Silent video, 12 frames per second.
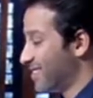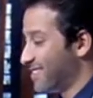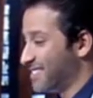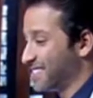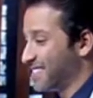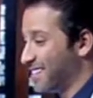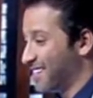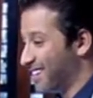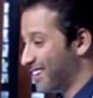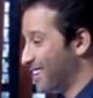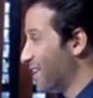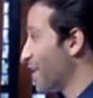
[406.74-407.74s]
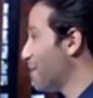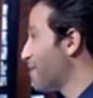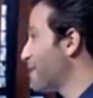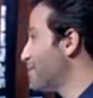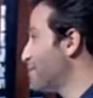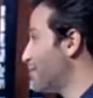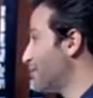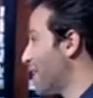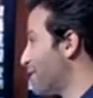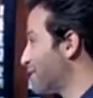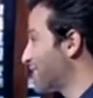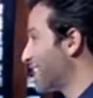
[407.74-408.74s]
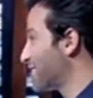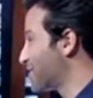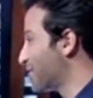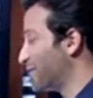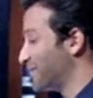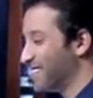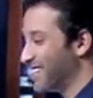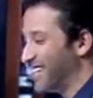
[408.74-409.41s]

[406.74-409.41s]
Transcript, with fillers: زين لان انا مالي بالمود هذا ايش قاعد نسولف